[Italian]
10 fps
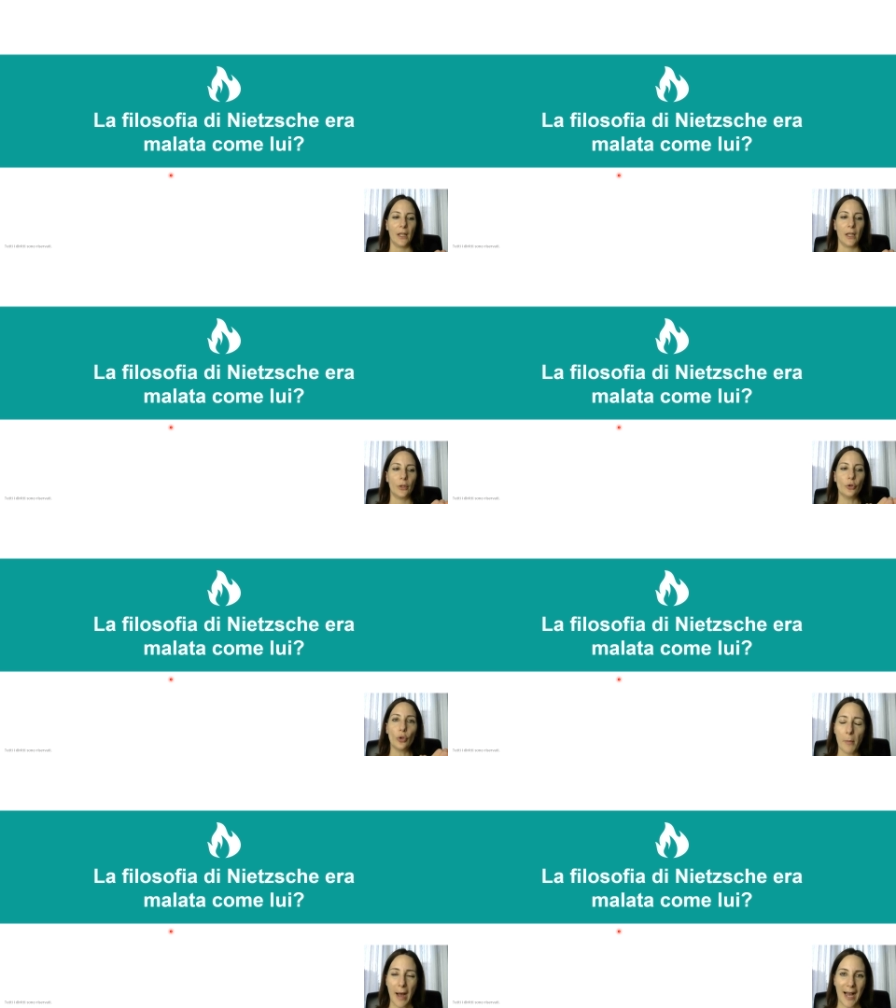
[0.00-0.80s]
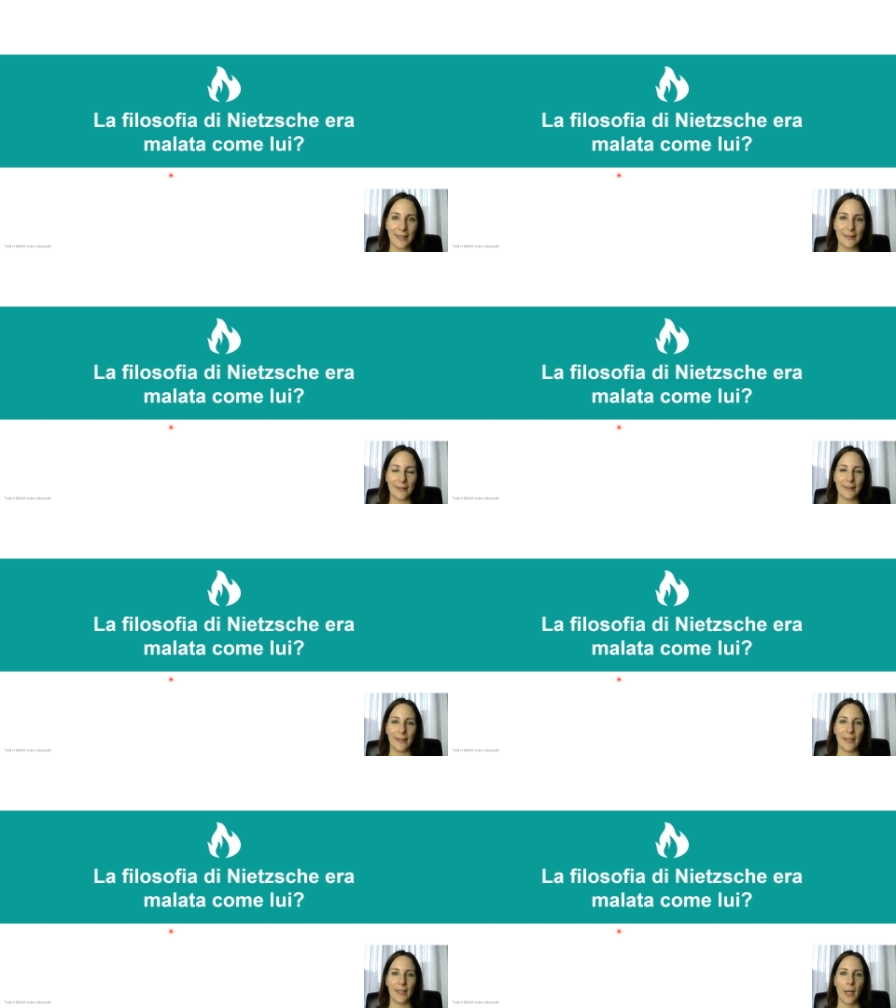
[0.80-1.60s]
eh,
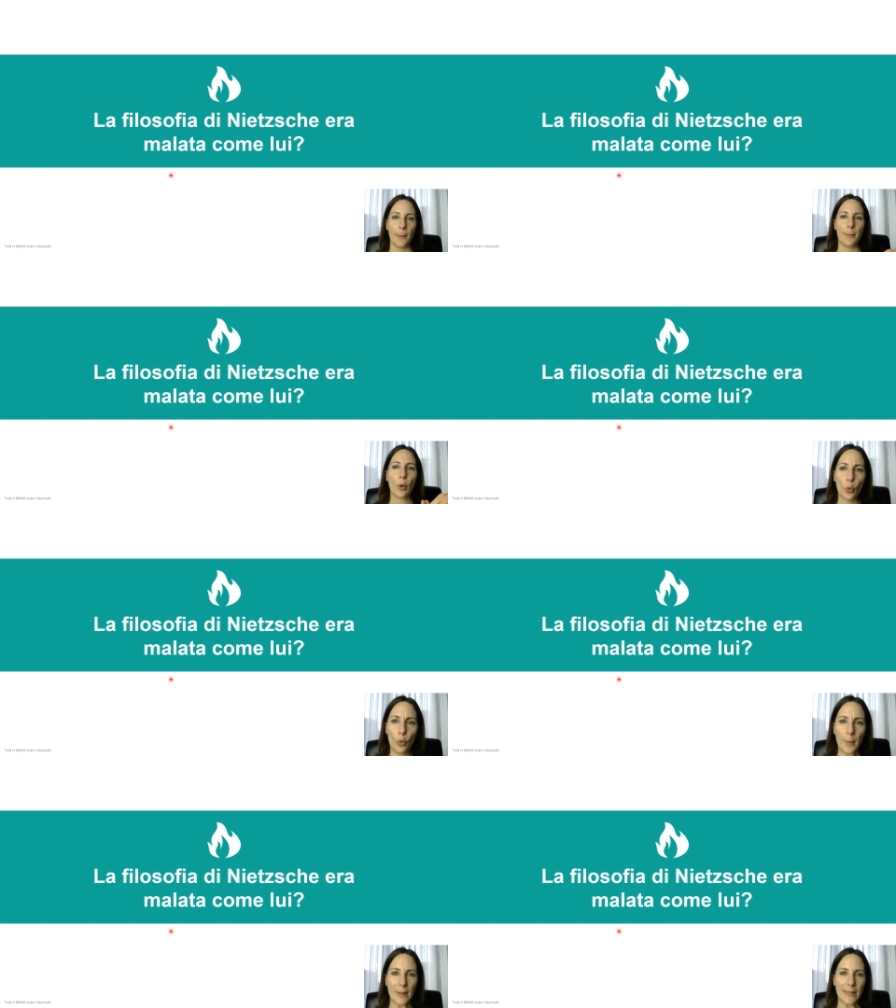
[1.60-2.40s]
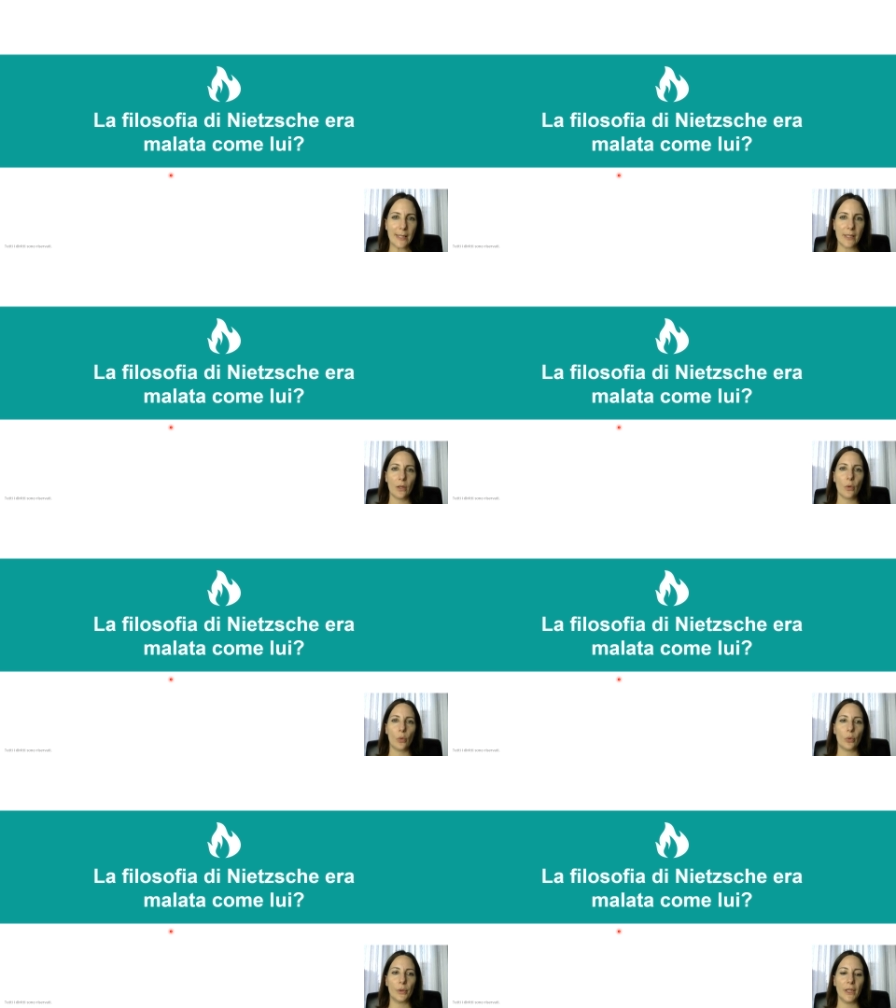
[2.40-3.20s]
domande,
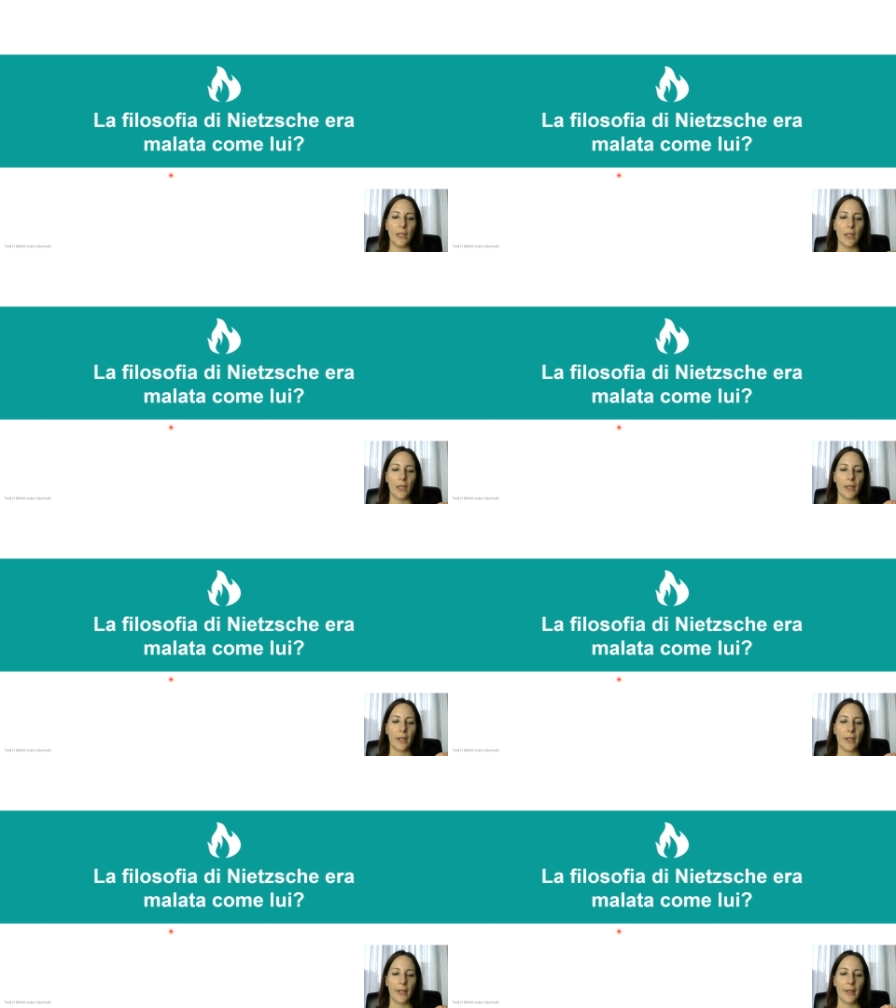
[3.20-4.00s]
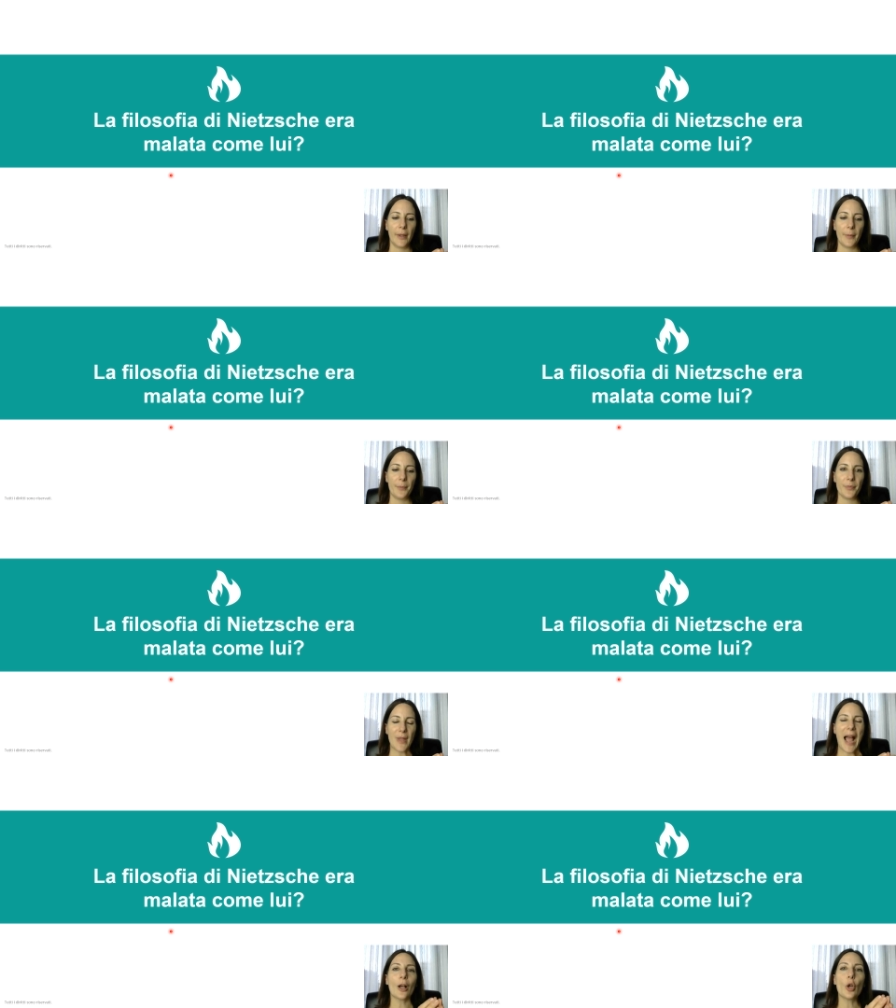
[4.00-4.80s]
preoccupazioni, eh,
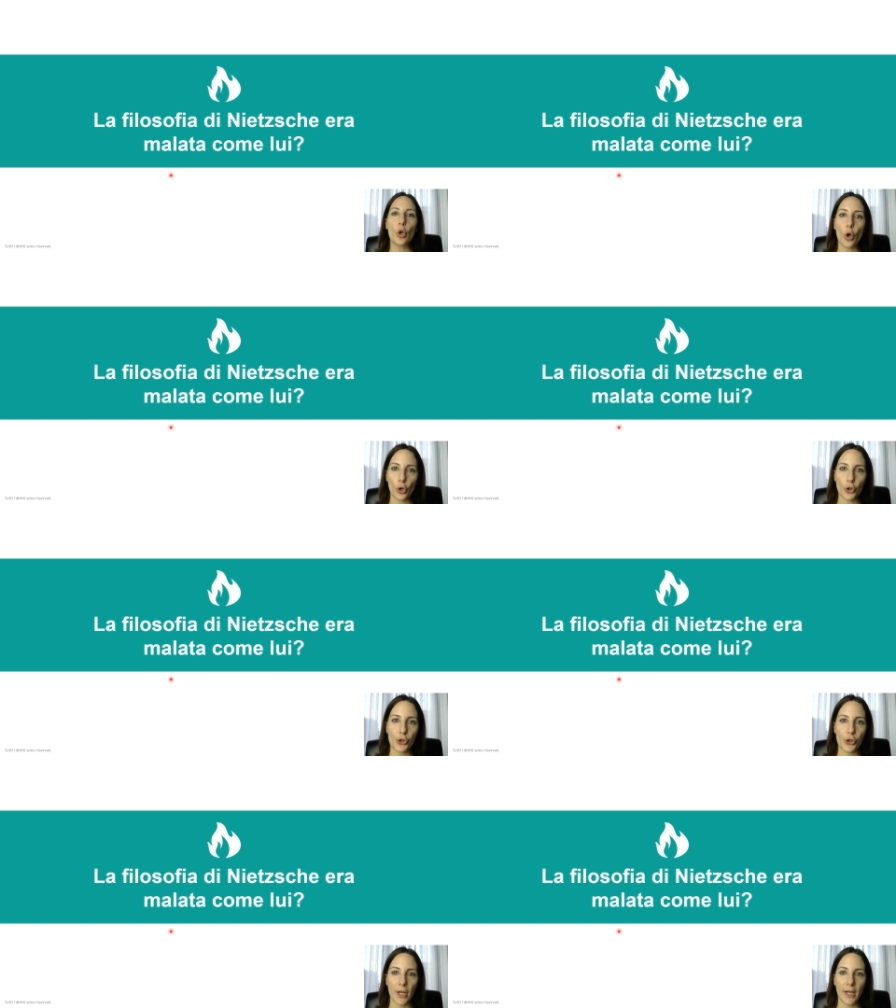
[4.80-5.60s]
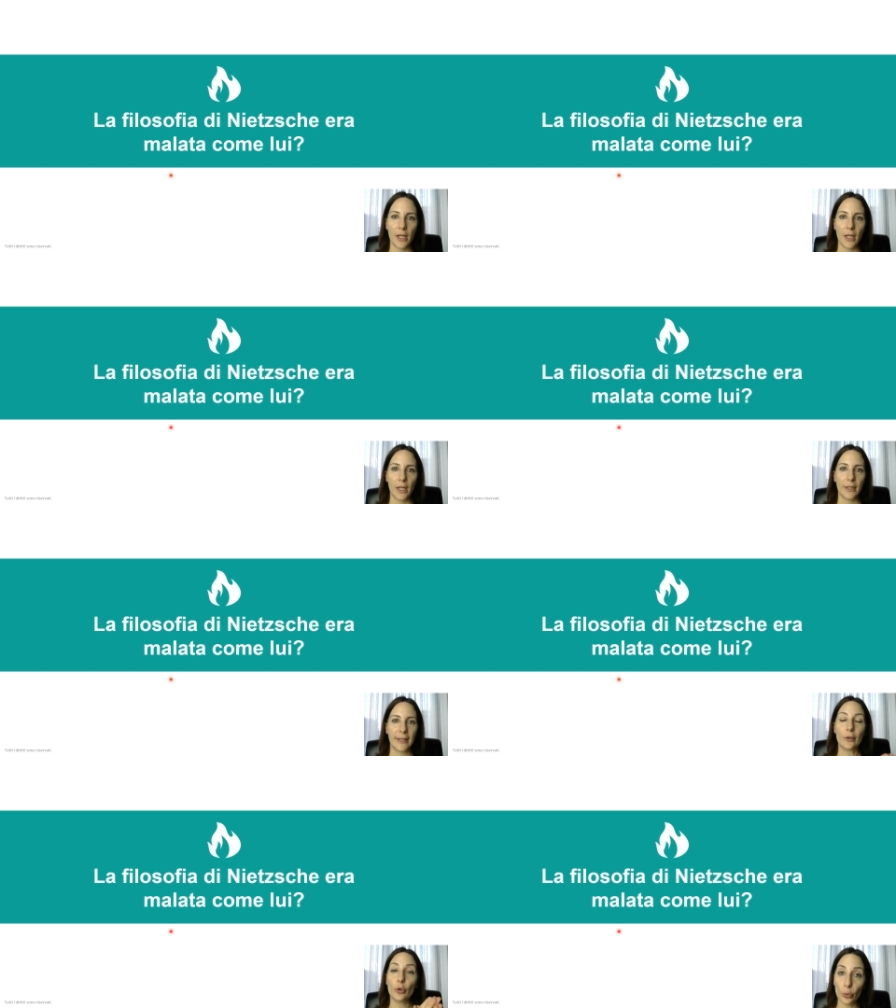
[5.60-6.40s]
angosce
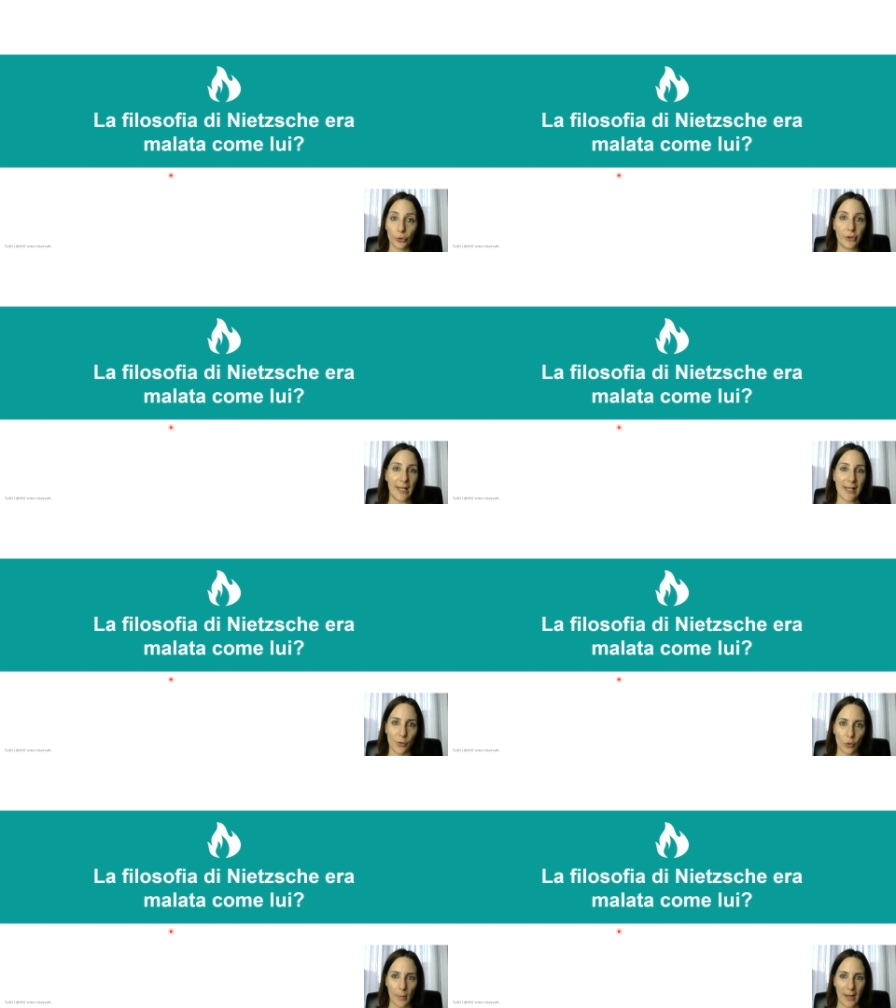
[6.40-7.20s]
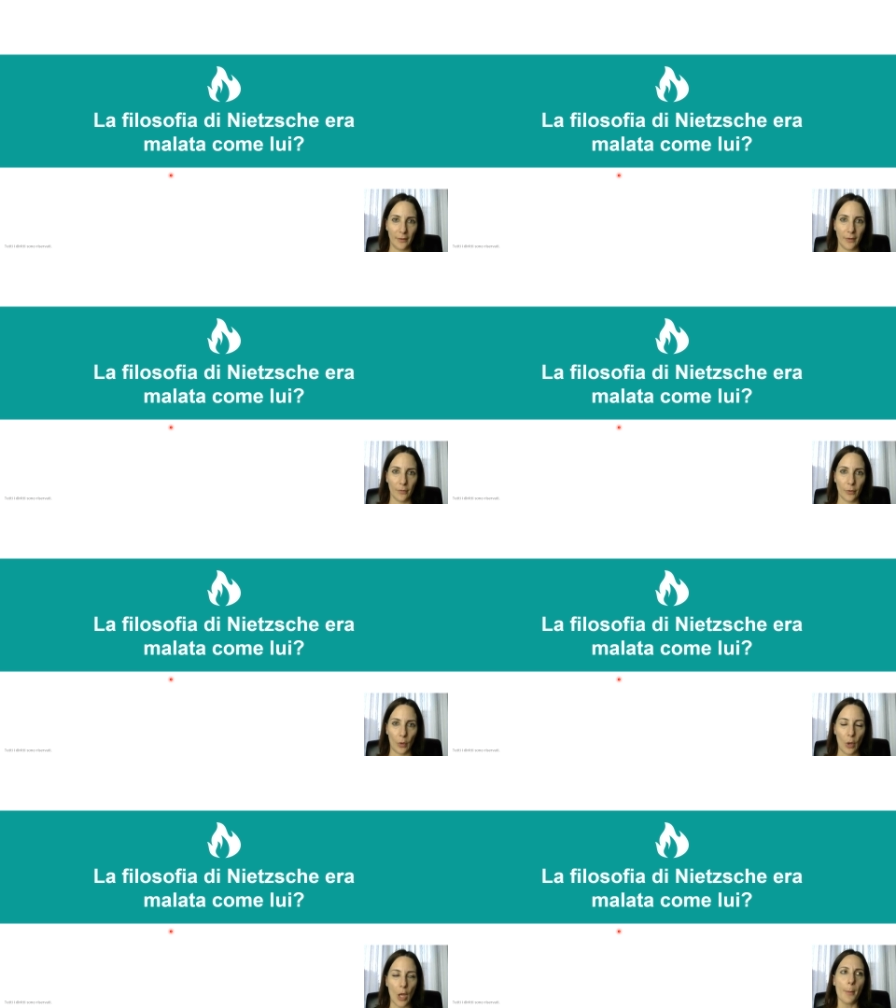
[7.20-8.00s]
che tutti gli esseri umani
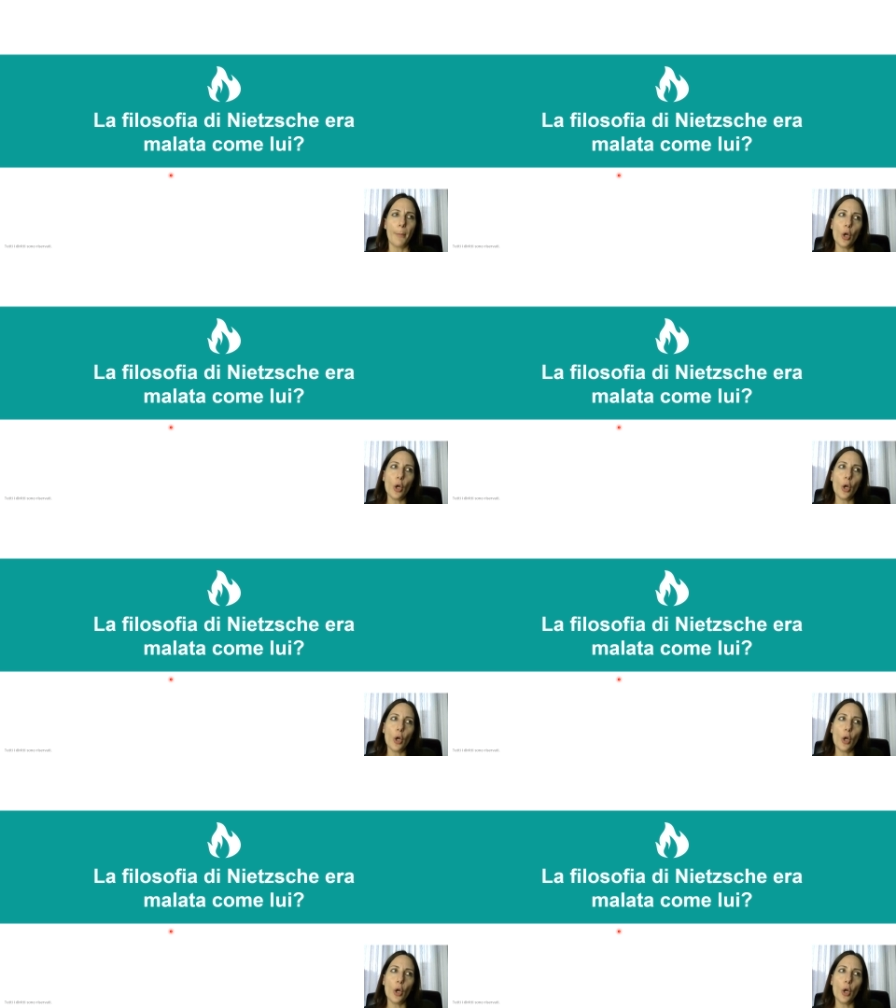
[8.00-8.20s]
vivono. Poi